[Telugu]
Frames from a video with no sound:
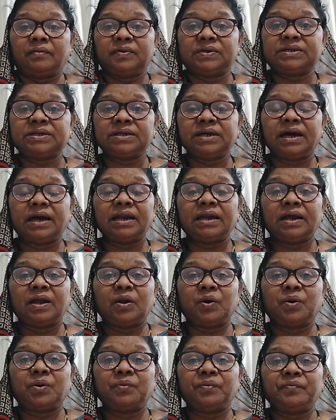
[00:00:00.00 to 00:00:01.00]

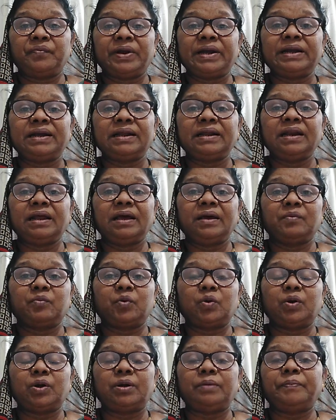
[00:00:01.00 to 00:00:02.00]
విషయాలలో వెంటనే
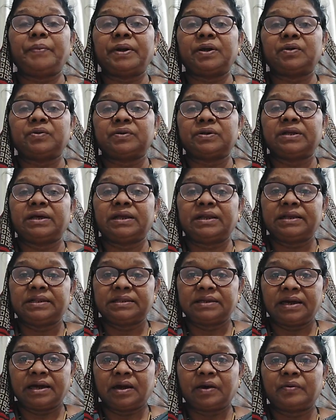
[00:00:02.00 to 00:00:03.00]
ఒట్లు పెట్టుకునే
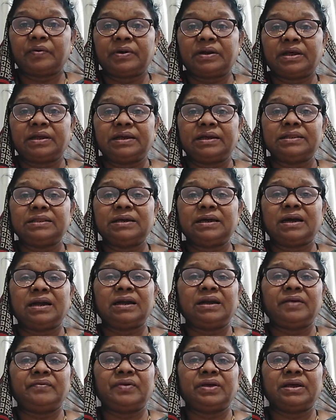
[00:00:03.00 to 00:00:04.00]
రీతిగా ఉంటారు
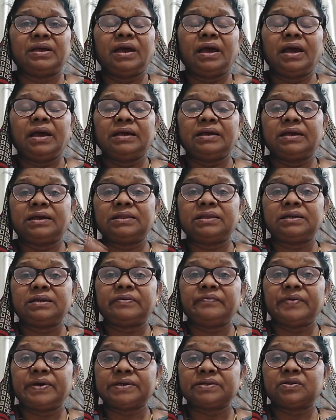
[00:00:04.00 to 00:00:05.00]
ఎందుకంటే ఎదుటి
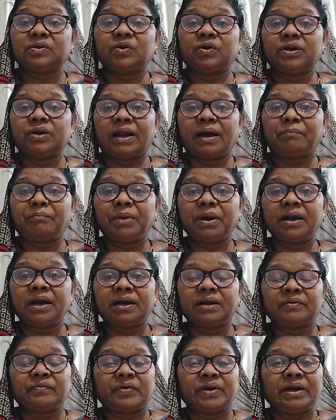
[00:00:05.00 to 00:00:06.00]
వ్యక్తులు
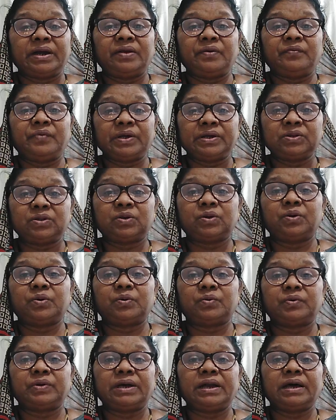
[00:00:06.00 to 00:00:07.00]
నమ్మనటువంటి వ్యక్తులు
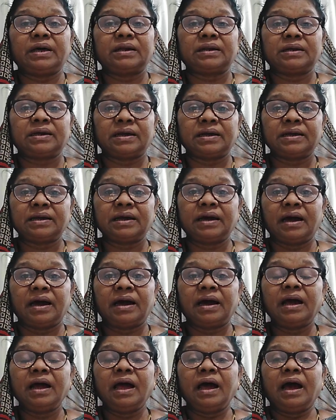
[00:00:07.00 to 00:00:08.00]
ఉంటారు కనుక
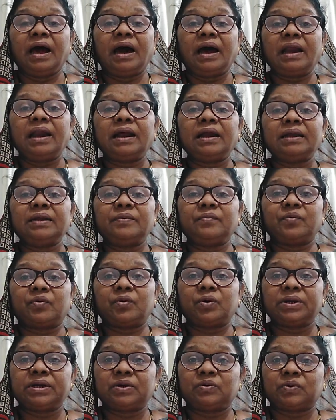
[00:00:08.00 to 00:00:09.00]
అలాంటి
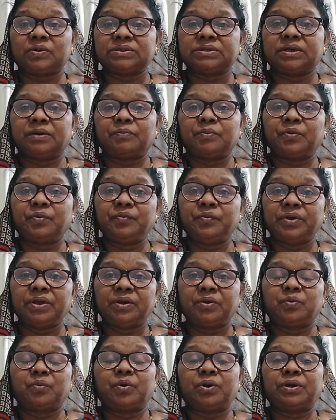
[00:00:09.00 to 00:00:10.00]
వారి కోసము
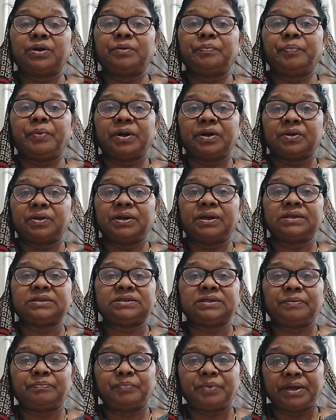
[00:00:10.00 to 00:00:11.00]
వీరు ఒట్టు పెట్టి
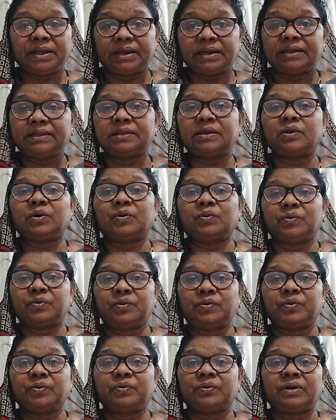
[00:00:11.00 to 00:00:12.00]
చెప్పే రీతిలో
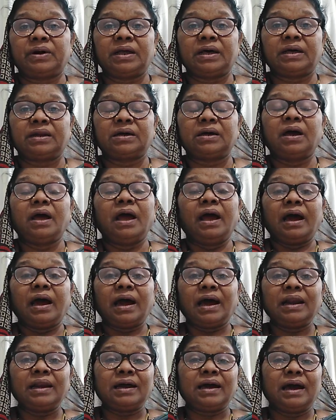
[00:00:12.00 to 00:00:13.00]
ఉంటూ ఉంటారు
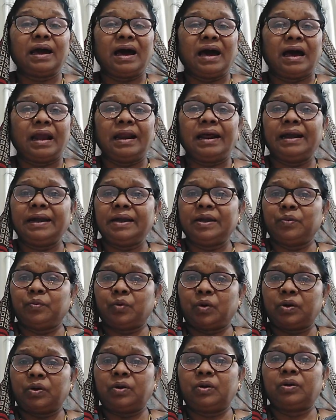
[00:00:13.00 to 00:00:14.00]
కనుక అలాంటి
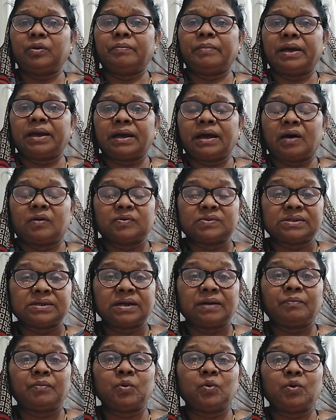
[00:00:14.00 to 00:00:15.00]
ఒట్లు మనకు
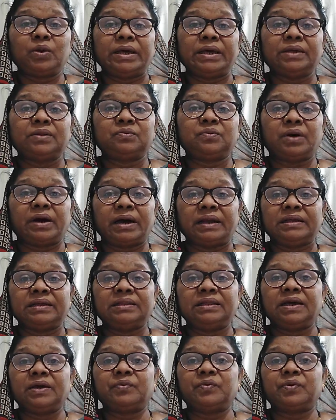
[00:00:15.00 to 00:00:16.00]
అవసరము లేదు అని
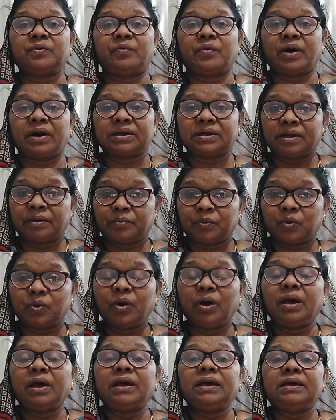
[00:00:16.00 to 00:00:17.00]
దేవుడు వాక్యము
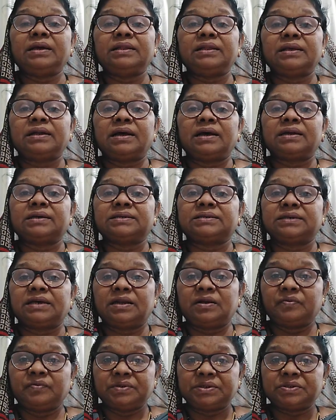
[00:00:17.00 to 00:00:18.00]
ఇది నాన్న
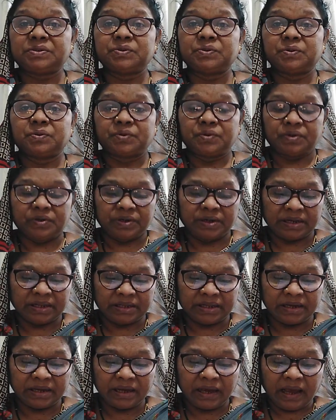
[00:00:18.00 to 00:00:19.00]
సెలవిస్తూ
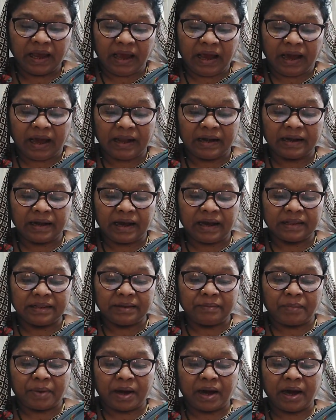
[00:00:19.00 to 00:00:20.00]
ఉంటున్నది కనుక
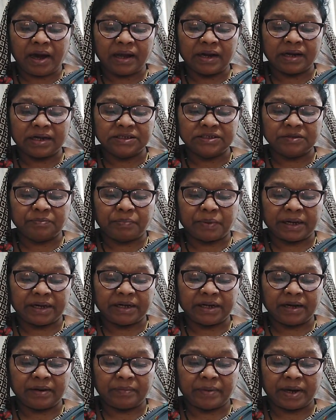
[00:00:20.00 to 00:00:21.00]
అది మహారాజు
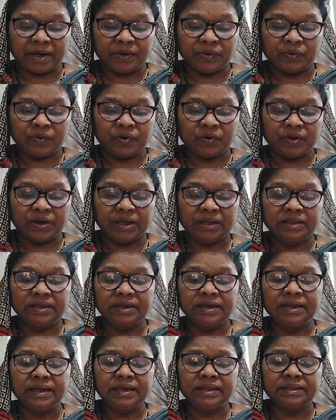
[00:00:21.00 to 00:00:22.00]
పట్టణమై ఉంటున్నది
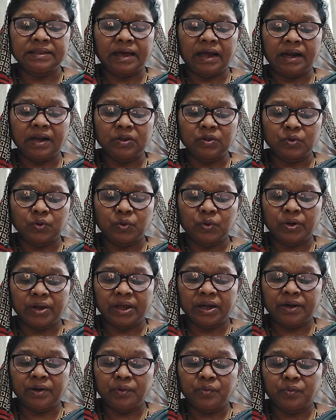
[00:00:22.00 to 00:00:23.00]
నీ
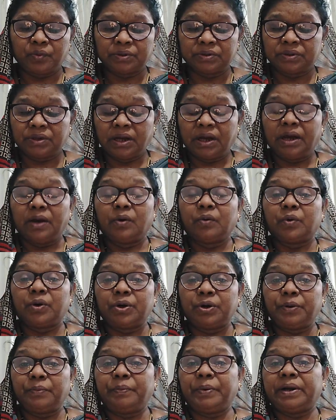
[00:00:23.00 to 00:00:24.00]
తలతోడని
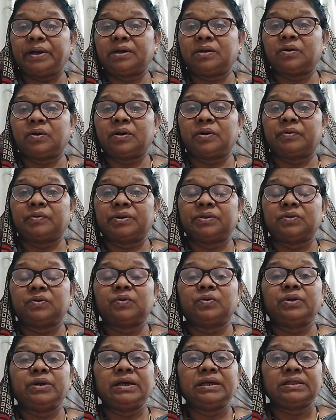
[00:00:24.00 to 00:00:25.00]
ఒట్టు పెట్టుకొనవద్దు
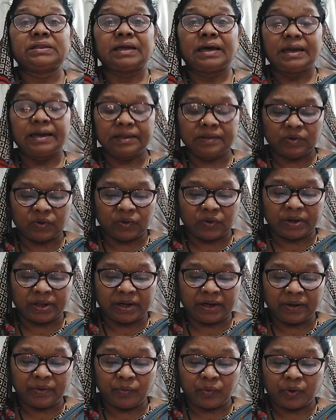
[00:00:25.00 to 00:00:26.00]
నీ
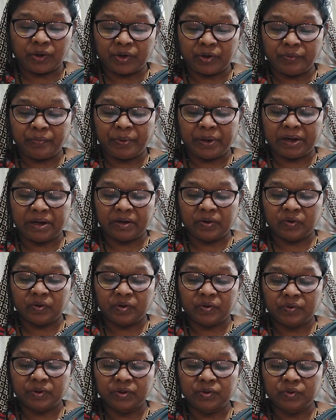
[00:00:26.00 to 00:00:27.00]
తలతోడని ఒట్టు
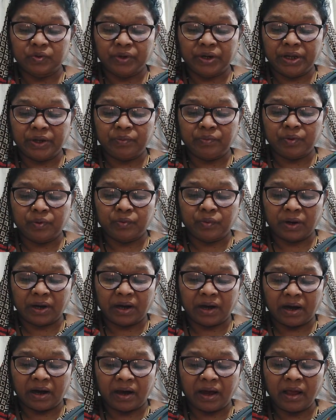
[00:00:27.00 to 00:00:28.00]
పెట్టుకొనవద్దు నీవు
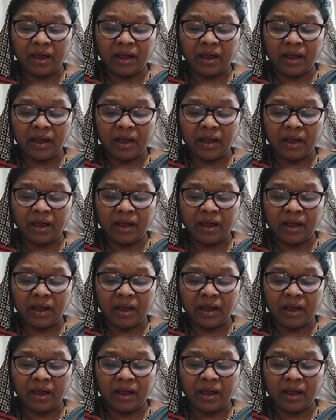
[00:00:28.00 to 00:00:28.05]
ఒక